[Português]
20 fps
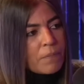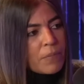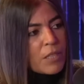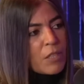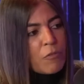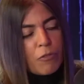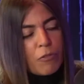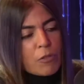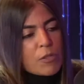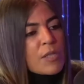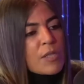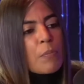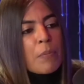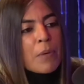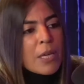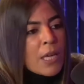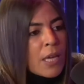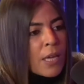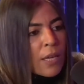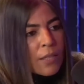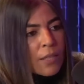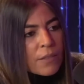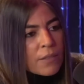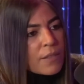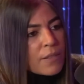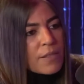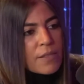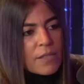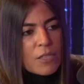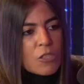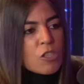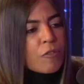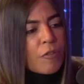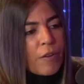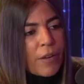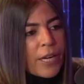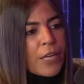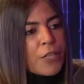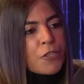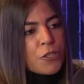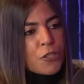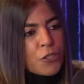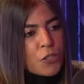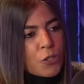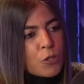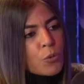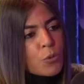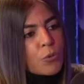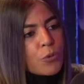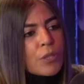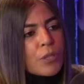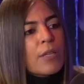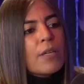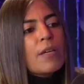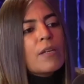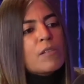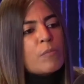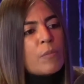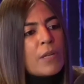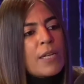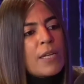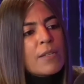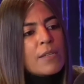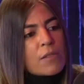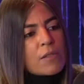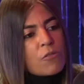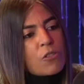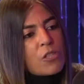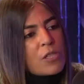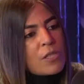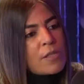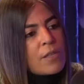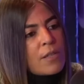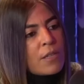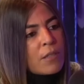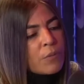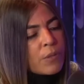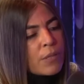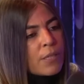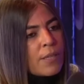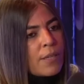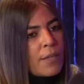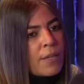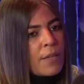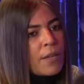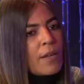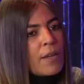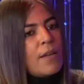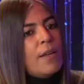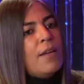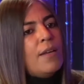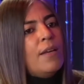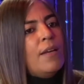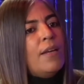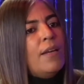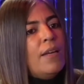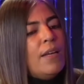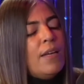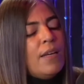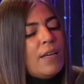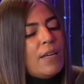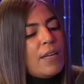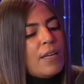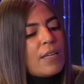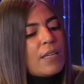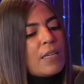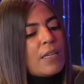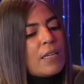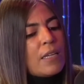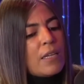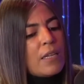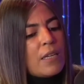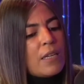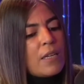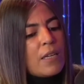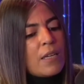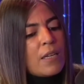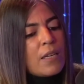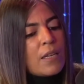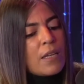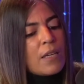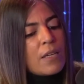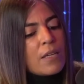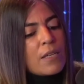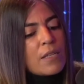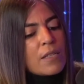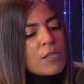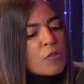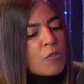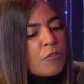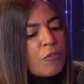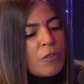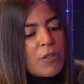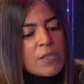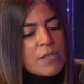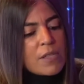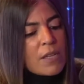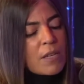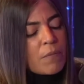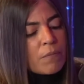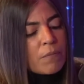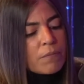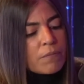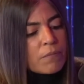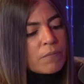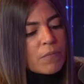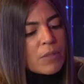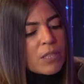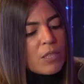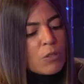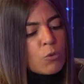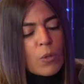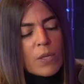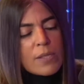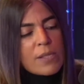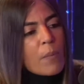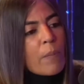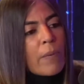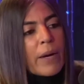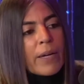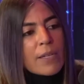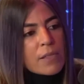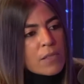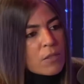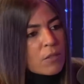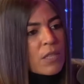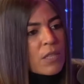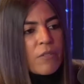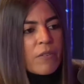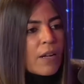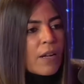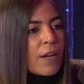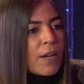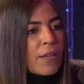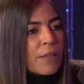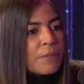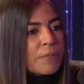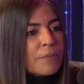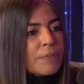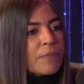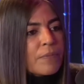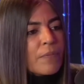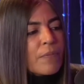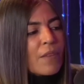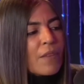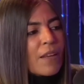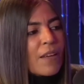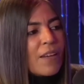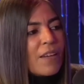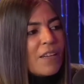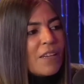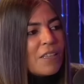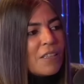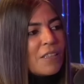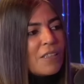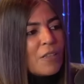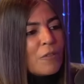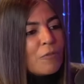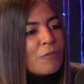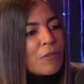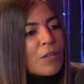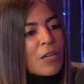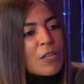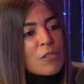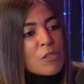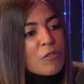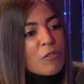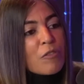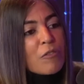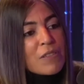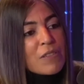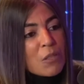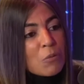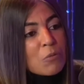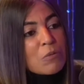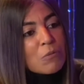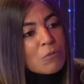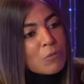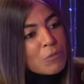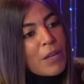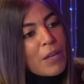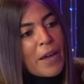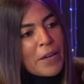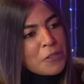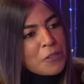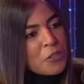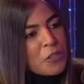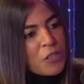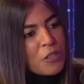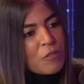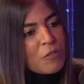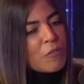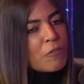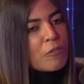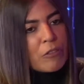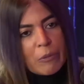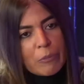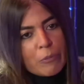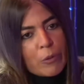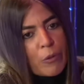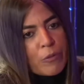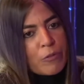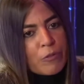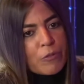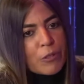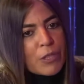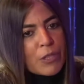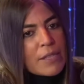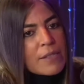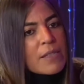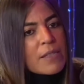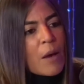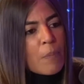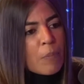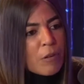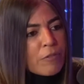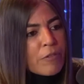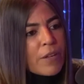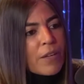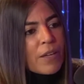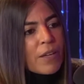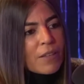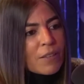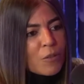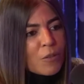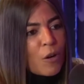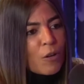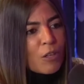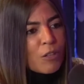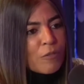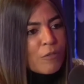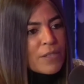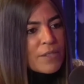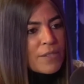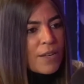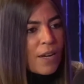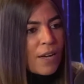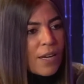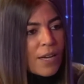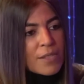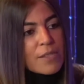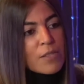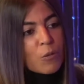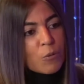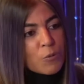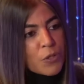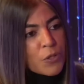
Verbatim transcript: que fosse minha, assim, diferente de tudo que as meninas diziam ali. E isso foi assim, em duas semanas que eu tava lá. E eu resolvi fazer um teste. Eu falei, bom, vou testar para ver qual que vai ser a reação dos